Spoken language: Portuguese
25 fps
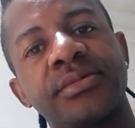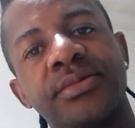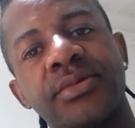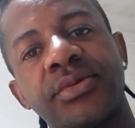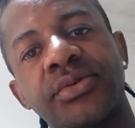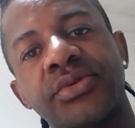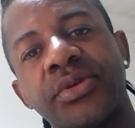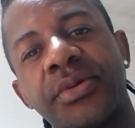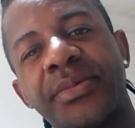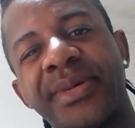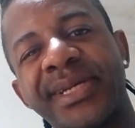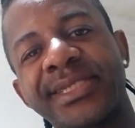
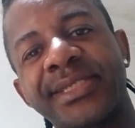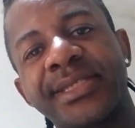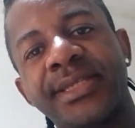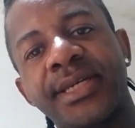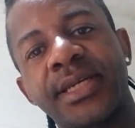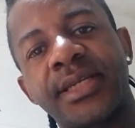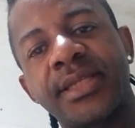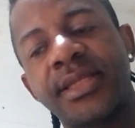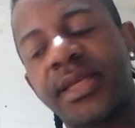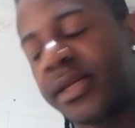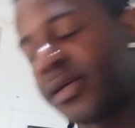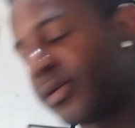Então tomar esse
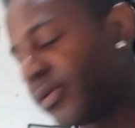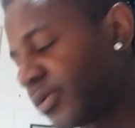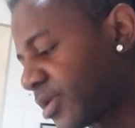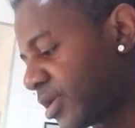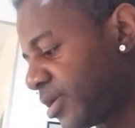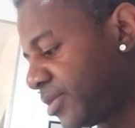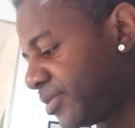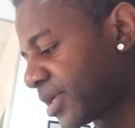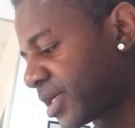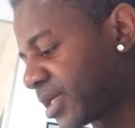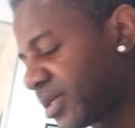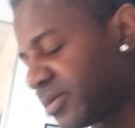daqui da
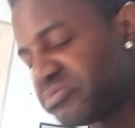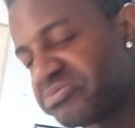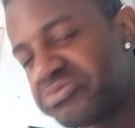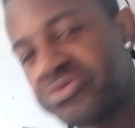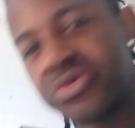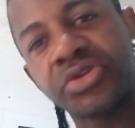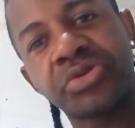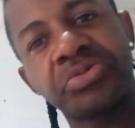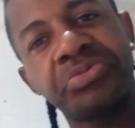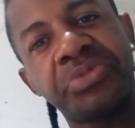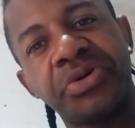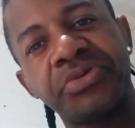Neoquímica,
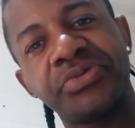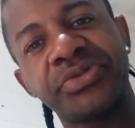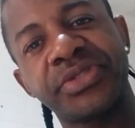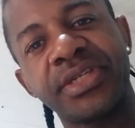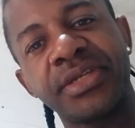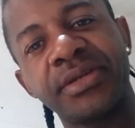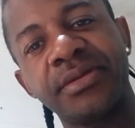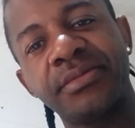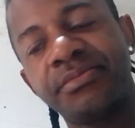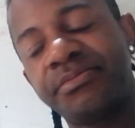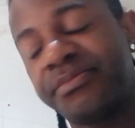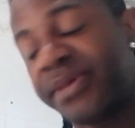muito
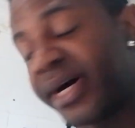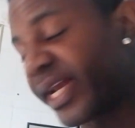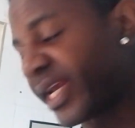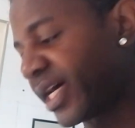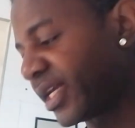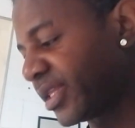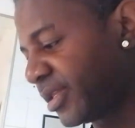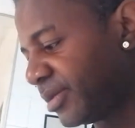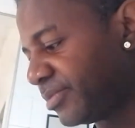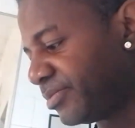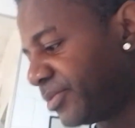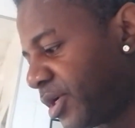bonzinho,
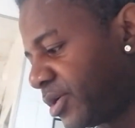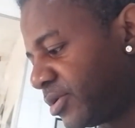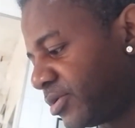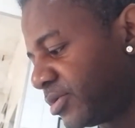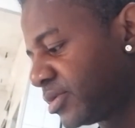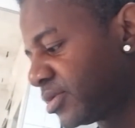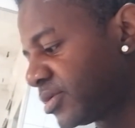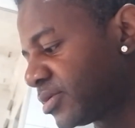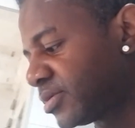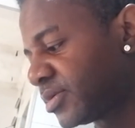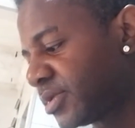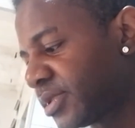barato e
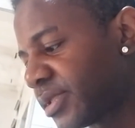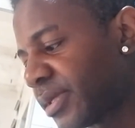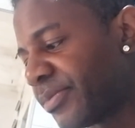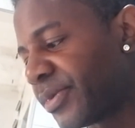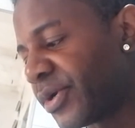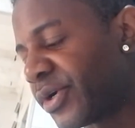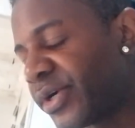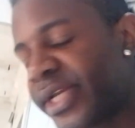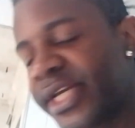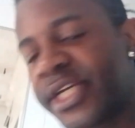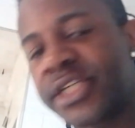bom, ser bem